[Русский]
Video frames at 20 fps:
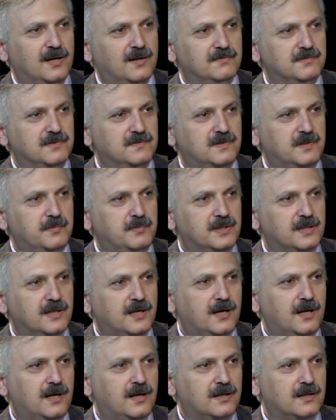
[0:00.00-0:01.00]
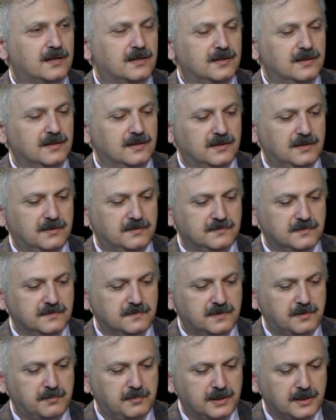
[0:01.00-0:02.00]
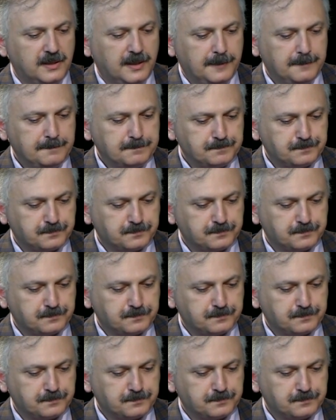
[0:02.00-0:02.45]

во времена, э, во времена